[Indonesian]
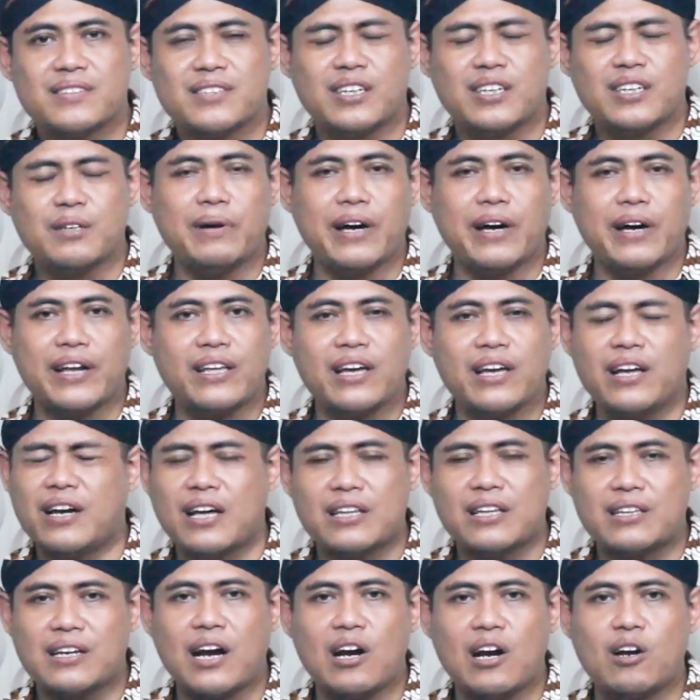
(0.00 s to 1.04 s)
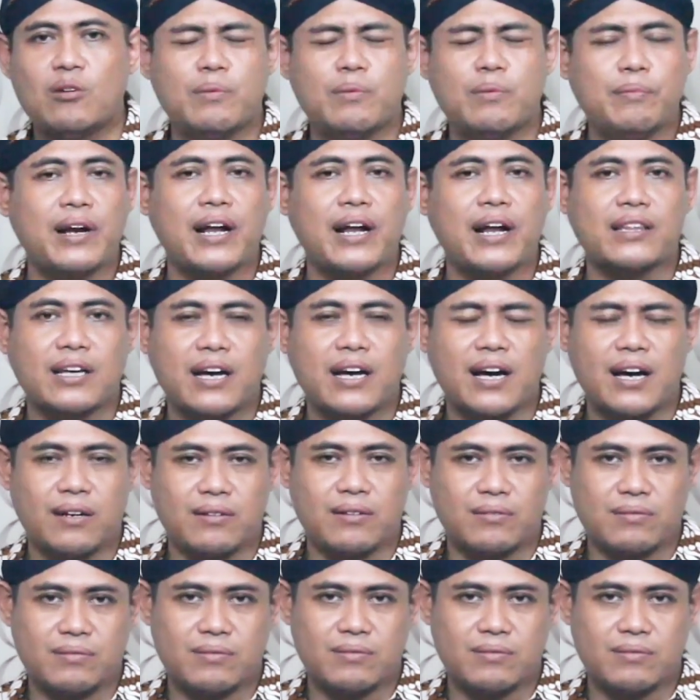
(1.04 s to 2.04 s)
Jadi bayarnya tidak terlalu memberatkan.